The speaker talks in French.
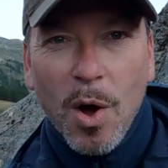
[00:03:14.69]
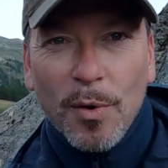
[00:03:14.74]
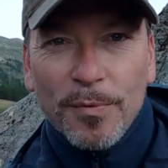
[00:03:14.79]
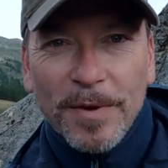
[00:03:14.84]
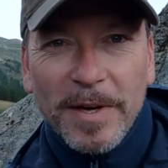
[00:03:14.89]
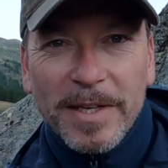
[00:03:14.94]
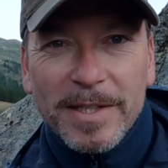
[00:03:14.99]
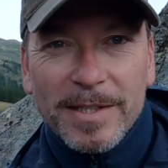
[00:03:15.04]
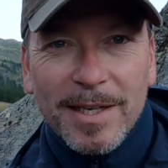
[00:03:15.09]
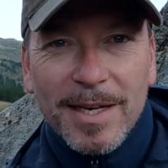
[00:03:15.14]
En
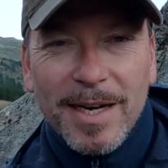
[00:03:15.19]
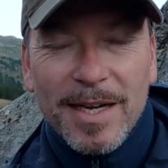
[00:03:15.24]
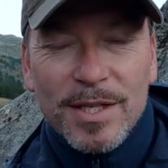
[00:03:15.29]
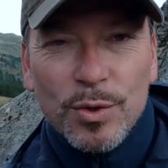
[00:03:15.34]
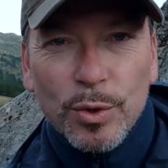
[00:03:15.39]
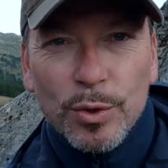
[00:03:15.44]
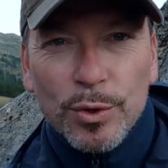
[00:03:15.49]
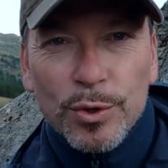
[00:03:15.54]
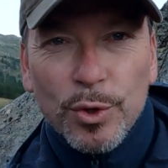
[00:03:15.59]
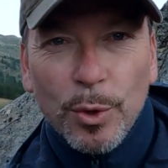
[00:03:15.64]
fait, la
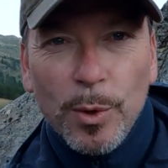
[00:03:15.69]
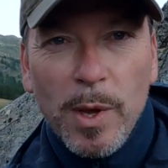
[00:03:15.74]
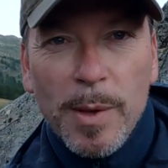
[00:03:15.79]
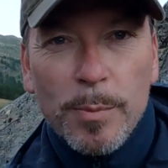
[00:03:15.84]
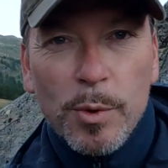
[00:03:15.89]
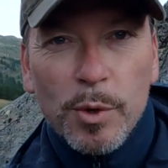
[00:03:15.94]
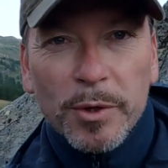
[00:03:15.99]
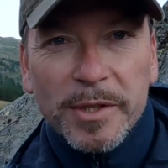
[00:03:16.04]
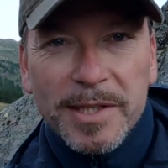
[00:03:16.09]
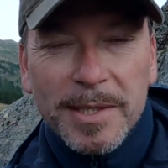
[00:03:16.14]
solution est
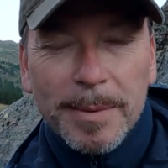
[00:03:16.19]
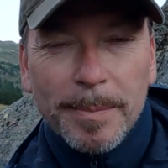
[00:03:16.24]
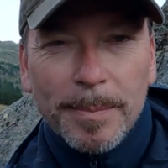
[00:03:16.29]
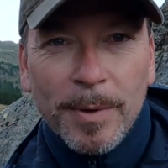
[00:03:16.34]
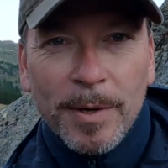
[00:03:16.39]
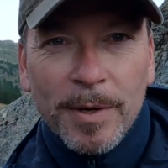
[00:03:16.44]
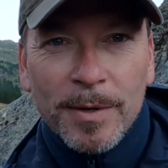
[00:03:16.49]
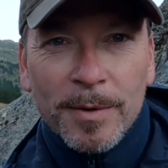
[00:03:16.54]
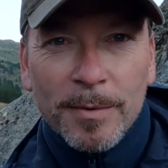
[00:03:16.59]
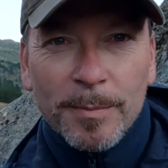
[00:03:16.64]

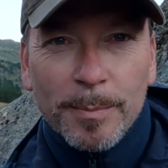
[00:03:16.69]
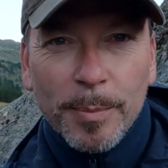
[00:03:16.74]
multiple.